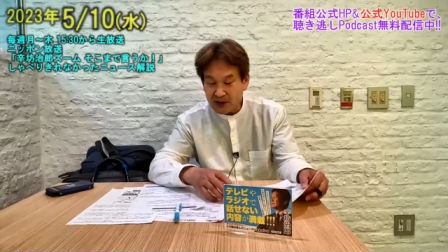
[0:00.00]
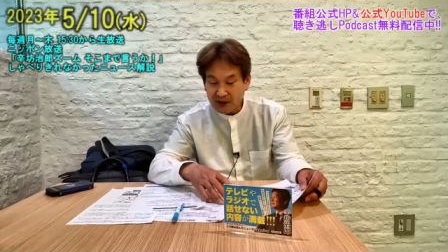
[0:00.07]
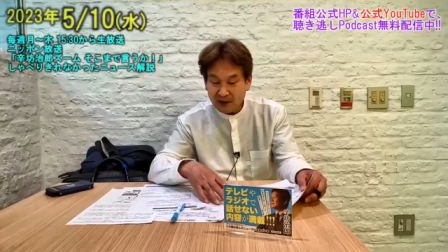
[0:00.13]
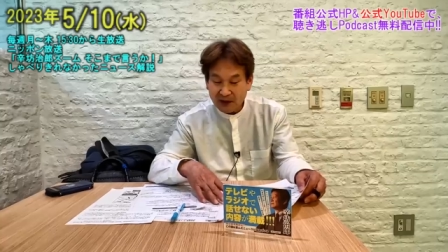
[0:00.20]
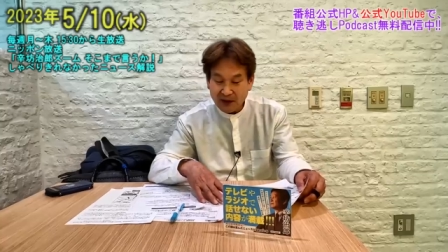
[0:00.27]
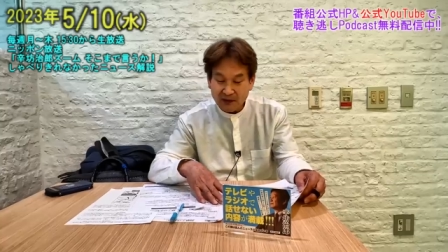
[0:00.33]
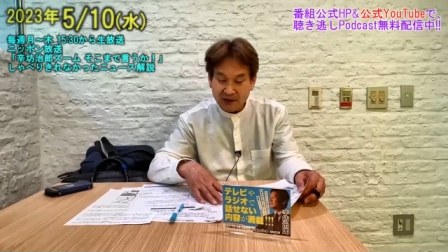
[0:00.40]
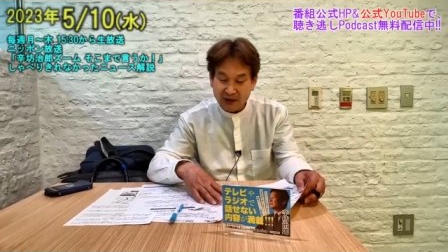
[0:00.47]
した
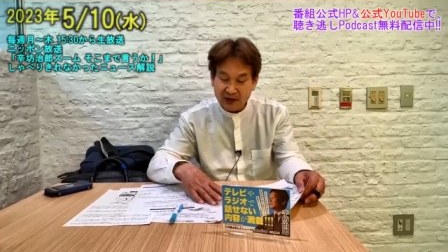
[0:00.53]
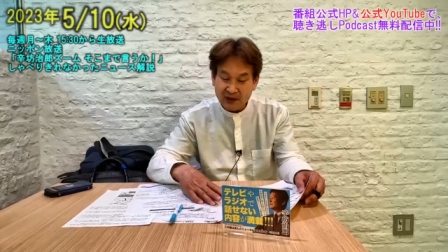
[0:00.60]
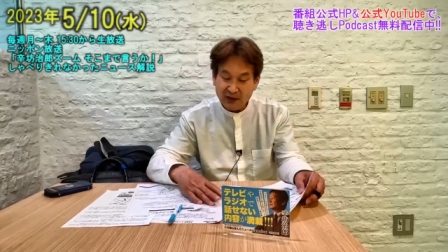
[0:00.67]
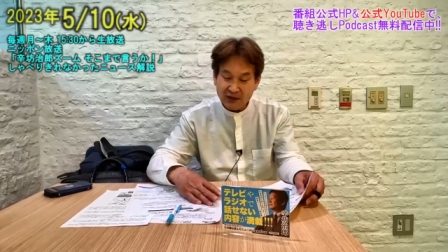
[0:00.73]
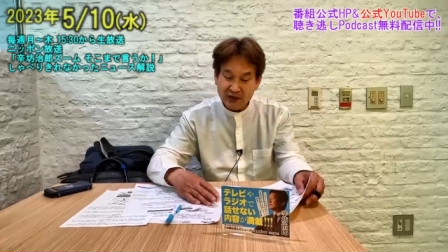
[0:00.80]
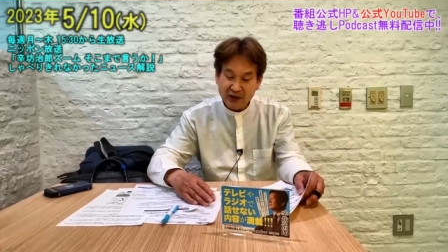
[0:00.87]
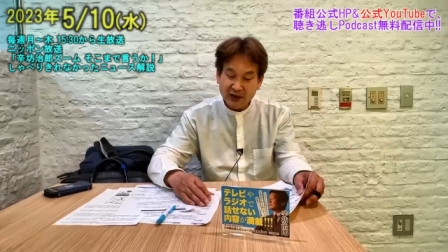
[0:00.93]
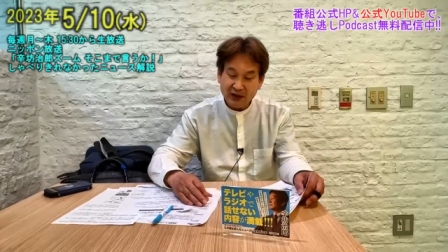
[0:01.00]
けど、あの銀座
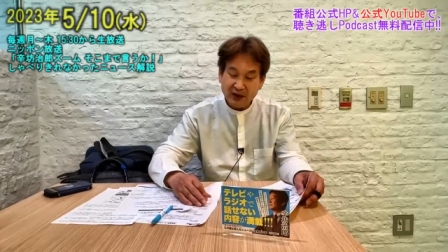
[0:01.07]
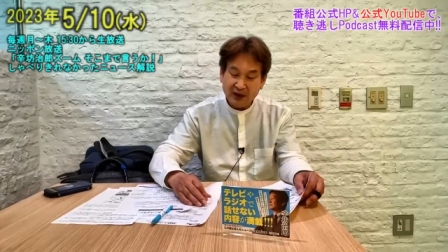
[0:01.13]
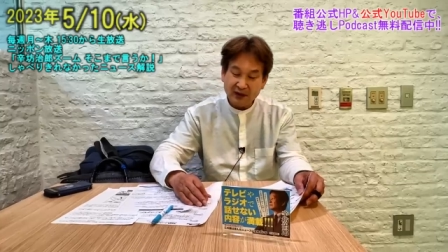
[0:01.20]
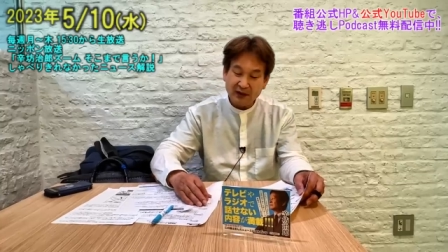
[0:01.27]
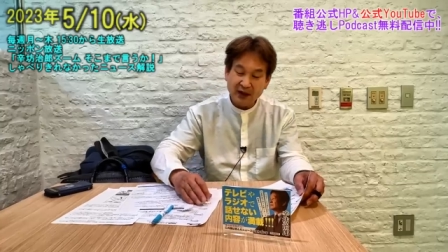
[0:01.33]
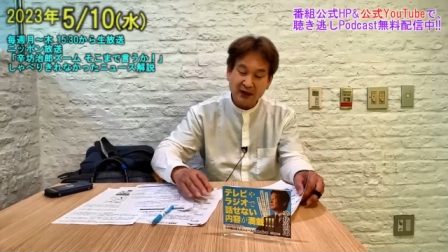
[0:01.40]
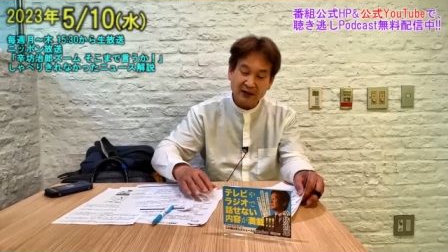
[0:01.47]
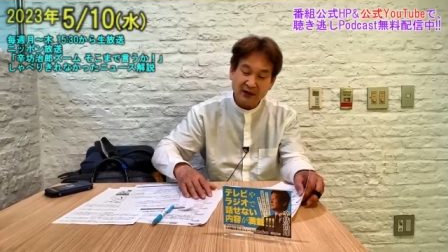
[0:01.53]
の事件なん
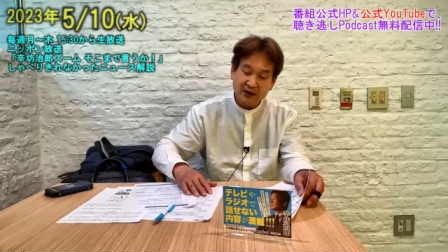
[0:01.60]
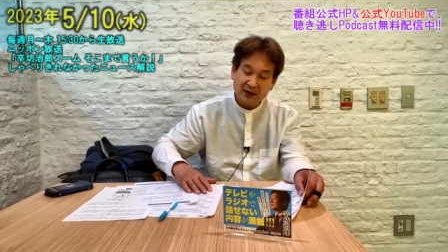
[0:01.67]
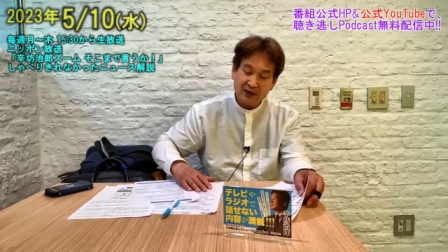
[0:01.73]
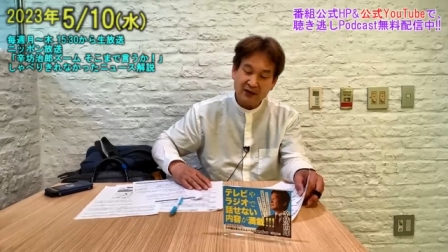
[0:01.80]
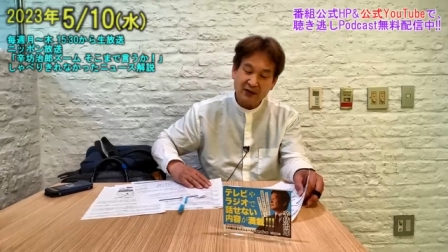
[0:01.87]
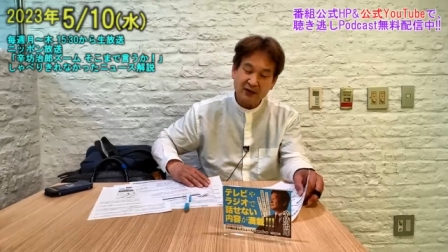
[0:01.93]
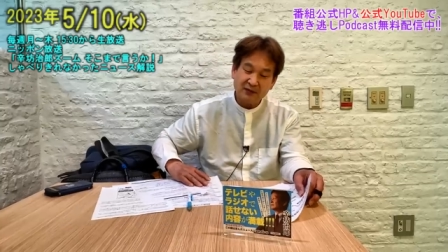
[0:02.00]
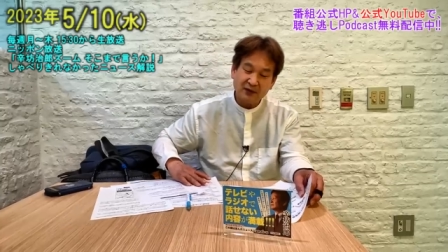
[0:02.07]
か典型で
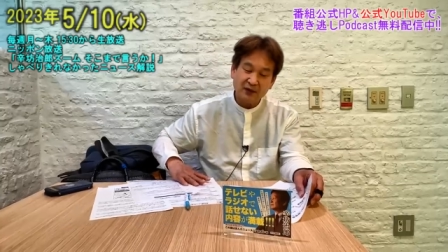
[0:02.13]
すよ。